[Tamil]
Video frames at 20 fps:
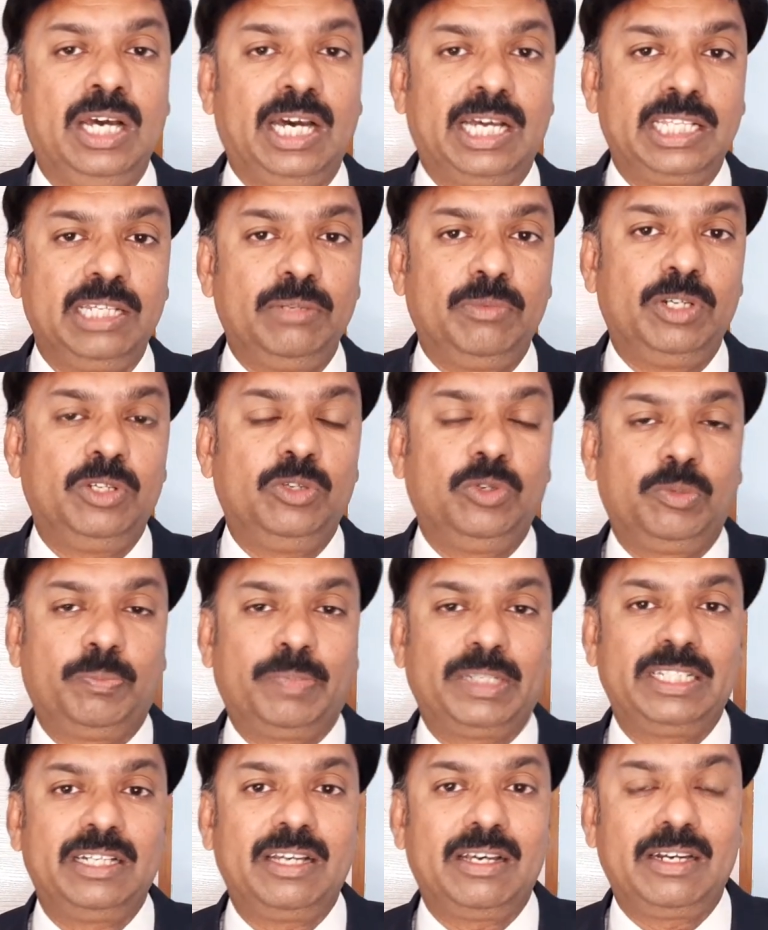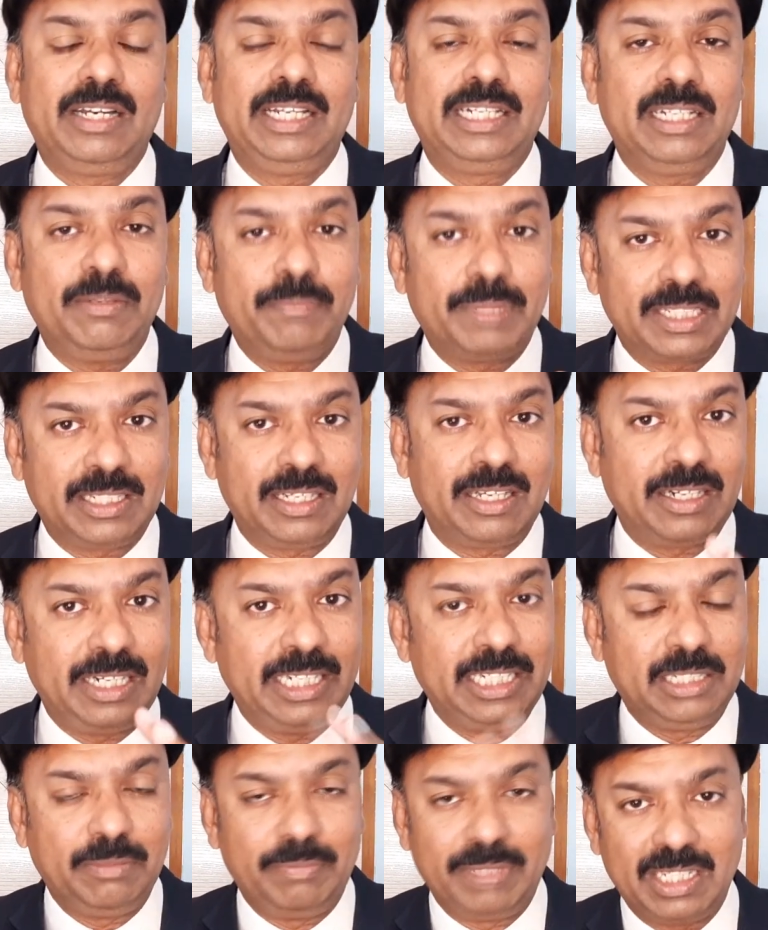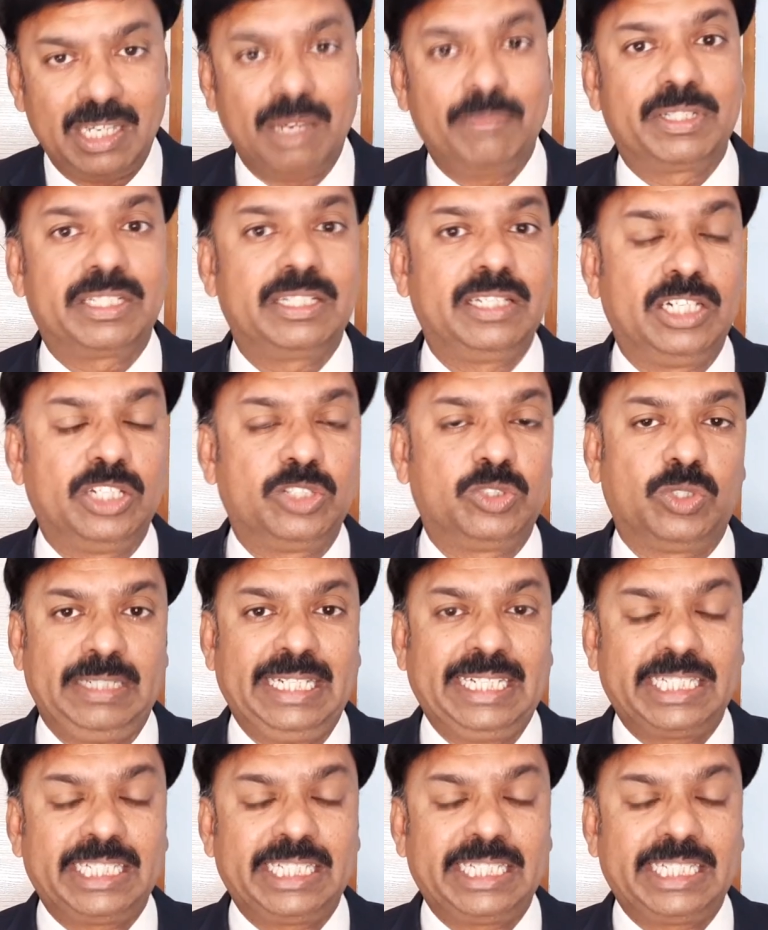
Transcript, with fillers: அதே போல் ஒரு பதினாறு லைன்னா பதினாறு லைனுக்கு மிகாமல் தான் எழுதணும்